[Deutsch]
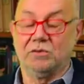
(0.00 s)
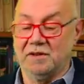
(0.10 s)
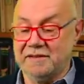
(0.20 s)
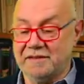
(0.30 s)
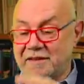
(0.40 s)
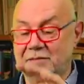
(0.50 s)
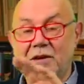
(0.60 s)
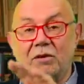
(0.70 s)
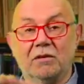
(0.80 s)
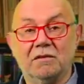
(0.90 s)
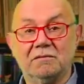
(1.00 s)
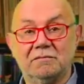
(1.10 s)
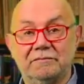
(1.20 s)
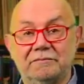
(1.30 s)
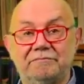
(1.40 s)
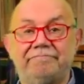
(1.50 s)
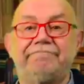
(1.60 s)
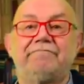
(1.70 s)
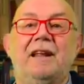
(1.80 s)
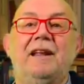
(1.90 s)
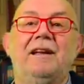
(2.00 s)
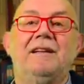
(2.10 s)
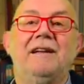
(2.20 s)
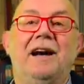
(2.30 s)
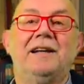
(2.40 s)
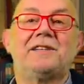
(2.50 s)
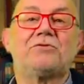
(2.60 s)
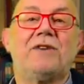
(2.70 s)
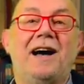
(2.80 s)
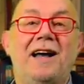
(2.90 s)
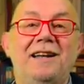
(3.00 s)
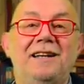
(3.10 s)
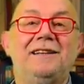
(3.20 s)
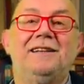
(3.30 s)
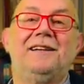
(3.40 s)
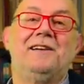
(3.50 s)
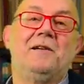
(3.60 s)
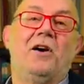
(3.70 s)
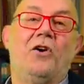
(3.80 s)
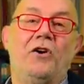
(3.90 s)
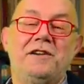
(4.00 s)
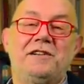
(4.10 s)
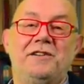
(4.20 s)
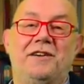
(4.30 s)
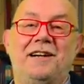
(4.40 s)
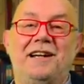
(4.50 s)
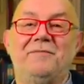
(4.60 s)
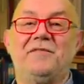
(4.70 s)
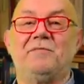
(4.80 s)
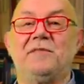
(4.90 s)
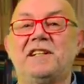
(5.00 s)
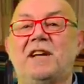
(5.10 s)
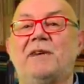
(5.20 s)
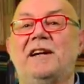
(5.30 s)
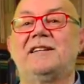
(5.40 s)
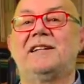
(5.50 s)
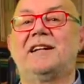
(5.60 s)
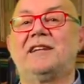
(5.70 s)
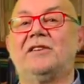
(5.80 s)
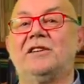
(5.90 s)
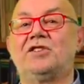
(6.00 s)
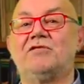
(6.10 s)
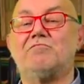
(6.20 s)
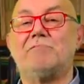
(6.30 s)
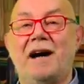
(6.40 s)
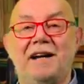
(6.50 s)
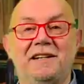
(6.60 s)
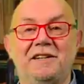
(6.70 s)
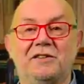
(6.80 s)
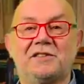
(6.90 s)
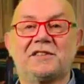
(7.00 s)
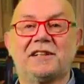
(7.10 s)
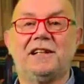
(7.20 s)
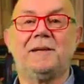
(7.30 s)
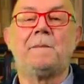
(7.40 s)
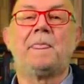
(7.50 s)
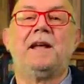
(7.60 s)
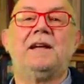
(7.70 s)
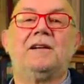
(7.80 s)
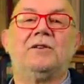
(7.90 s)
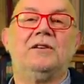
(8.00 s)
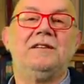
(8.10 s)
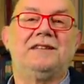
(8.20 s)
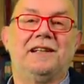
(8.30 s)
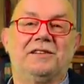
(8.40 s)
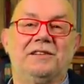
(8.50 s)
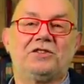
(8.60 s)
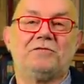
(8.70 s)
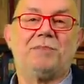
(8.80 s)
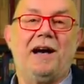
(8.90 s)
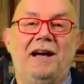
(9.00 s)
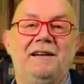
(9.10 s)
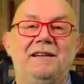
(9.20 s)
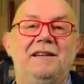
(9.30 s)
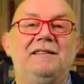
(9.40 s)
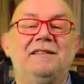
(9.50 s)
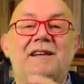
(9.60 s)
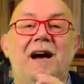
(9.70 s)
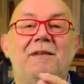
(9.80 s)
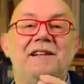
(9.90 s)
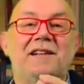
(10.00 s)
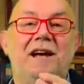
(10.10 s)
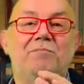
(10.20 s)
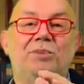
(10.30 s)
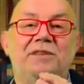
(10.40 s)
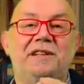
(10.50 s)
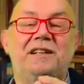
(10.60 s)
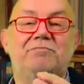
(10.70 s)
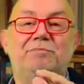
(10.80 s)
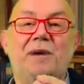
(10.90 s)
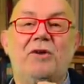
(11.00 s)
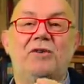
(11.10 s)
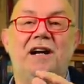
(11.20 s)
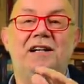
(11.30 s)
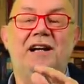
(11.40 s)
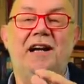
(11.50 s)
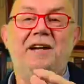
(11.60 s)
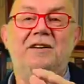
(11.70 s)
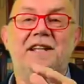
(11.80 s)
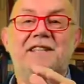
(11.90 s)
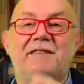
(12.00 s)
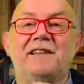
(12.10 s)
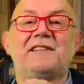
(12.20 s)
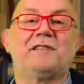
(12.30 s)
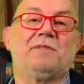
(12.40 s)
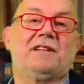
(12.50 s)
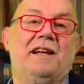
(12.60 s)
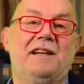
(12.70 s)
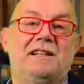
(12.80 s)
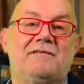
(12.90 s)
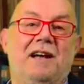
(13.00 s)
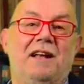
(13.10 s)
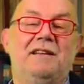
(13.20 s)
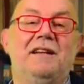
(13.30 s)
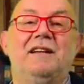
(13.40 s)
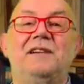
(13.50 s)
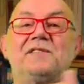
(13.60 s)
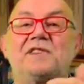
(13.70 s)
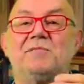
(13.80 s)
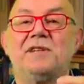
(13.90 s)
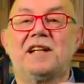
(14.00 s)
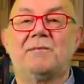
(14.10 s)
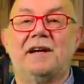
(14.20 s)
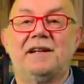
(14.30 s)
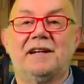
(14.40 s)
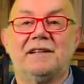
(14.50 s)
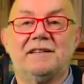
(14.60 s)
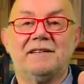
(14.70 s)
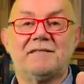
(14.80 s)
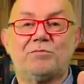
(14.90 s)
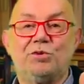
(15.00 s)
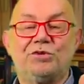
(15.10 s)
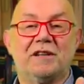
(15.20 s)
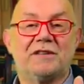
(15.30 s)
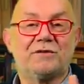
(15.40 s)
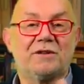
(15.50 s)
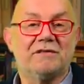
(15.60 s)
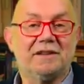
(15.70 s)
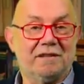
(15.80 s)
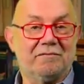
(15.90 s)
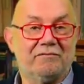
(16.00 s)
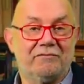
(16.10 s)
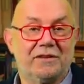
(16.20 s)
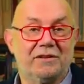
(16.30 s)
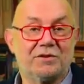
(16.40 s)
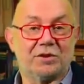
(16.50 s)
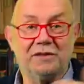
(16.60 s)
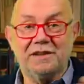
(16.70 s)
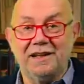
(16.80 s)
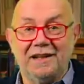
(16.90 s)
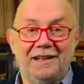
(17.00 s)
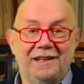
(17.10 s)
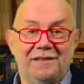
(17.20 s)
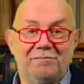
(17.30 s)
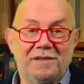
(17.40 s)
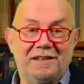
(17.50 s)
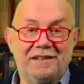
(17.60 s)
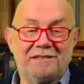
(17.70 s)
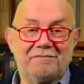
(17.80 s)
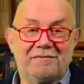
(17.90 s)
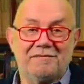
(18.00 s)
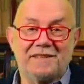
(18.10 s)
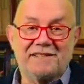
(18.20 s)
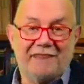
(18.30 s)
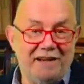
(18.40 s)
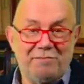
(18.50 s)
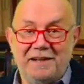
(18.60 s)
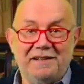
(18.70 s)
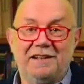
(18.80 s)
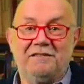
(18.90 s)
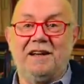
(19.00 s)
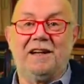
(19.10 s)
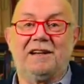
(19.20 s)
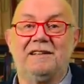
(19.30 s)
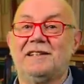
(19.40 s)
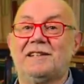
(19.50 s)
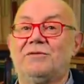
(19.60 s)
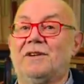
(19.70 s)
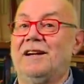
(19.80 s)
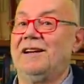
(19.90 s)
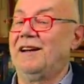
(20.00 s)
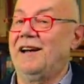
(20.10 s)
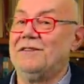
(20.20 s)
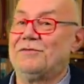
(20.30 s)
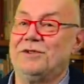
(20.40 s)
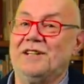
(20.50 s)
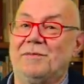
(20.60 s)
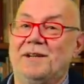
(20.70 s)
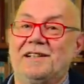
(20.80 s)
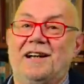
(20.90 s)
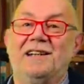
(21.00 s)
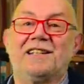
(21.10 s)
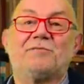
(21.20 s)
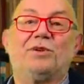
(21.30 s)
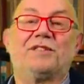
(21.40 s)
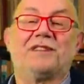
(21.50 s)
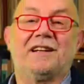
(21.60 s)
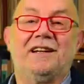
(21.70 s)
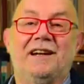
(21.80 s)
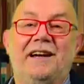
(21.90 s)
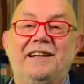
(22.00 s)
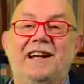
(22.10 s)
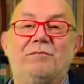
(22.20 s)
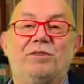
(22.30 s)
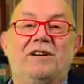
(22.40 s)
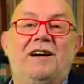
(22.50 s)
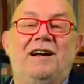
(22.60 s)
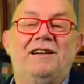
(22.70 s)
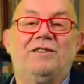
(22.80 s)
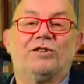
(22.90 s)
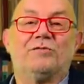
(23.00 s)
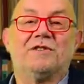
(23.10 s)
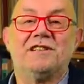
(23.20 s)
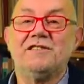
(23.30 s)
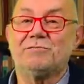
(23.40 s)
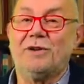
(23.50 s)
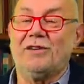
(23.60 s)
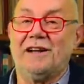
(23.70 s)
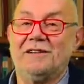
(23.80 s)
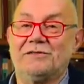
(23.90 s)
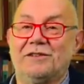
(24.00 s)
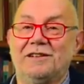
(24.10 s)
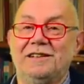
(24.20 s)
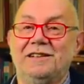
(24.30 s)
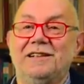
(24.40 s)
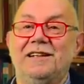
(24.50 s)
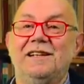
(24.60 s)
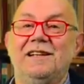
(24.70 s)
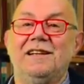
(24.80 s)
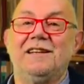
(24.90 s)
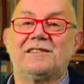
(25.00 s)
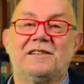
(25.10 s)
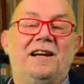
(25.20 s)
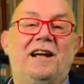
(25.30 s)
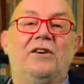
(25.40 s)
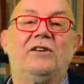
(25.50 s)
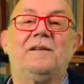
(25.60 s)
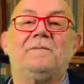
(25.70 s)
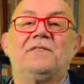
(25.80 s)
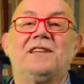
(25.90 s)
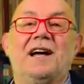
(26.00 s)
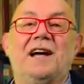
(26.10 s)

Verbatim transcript: nun ist es ihm gelungen, nahezu alle heute noch lebenden Mitarbeiter der deutschen Bahnindustrie und der Deutschen Bahn, die damals am Projekt Baureihe 120 beteiligt waren, zur Mitarbeit an diesen Büchern zu gewinnen. Und so wird mit diesem zweibändigen Werk nicht nur ein fundamentales Porträt einer epochalen Lokomotivbaureihe vorliegen, sondern auch die